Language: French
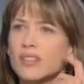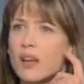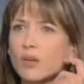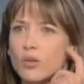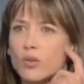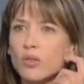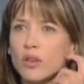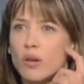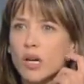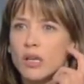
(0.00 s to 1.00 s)
très talentueux
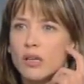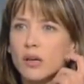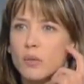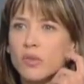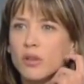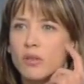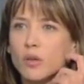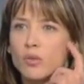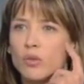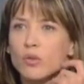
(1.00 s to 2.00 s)
de savoir écrire comme ça
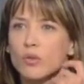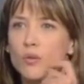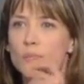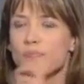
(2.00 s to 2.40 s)
avec autant